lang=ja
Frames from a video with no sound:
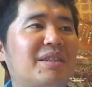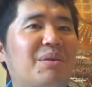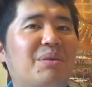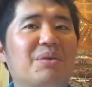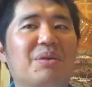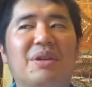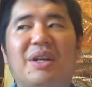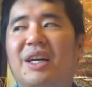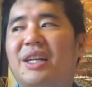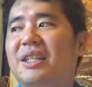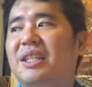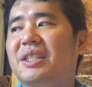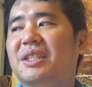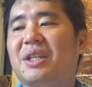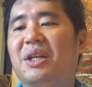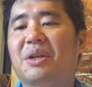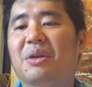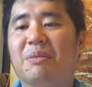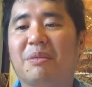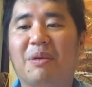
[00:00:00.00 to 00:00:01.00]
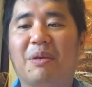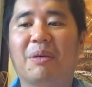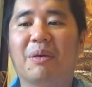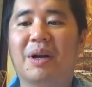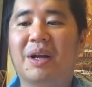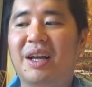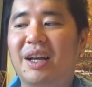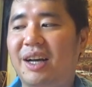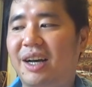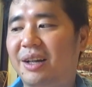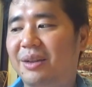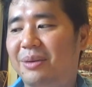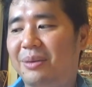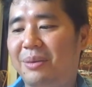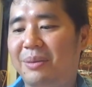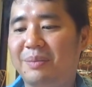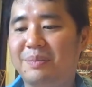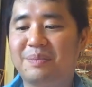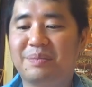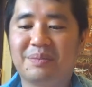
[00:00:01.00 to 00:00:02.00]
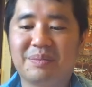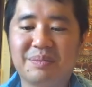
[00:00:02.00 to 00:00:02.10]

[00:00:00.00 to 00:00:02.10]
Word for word: たことないんですけども、あの